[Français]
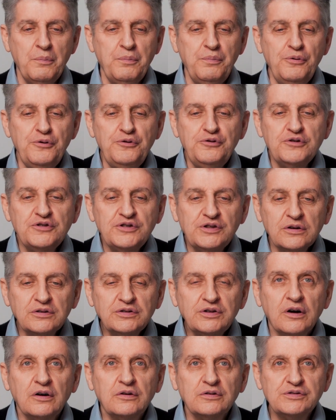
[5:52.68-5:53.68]
plus de
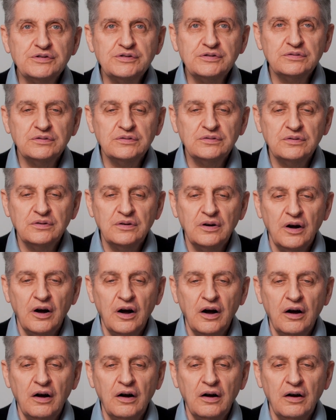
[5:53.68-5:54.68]
tendance,
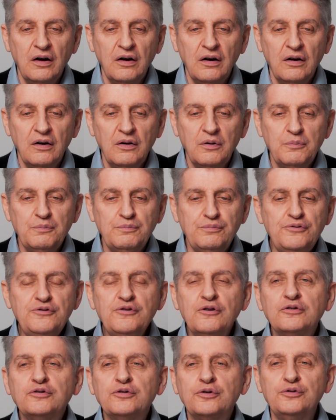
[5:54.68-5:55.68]
plus
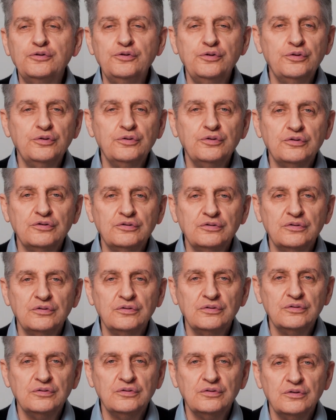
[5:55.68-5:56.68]
d'entre-deux,
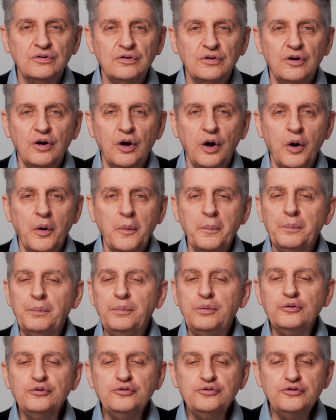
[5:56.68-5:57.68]

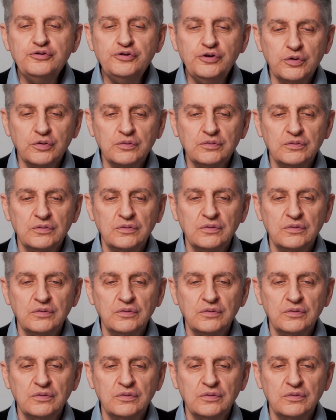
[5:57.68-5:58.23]
plus d'union.